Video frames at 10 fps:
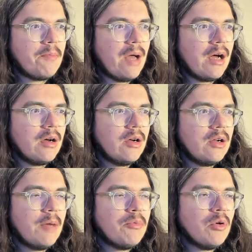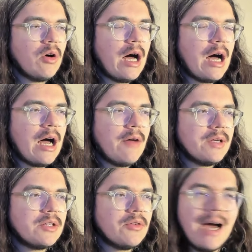par la euh, Labora
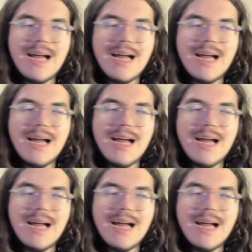avec